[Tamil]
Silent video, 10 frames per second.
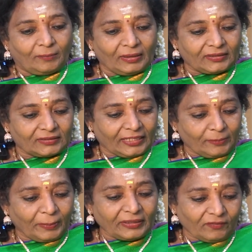பட்
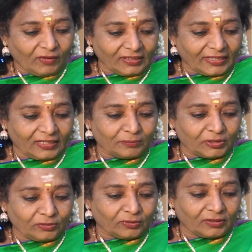தனிப்பட்ட வாழ்க்கை
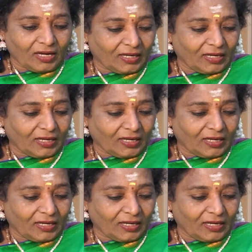என்பது ஒரு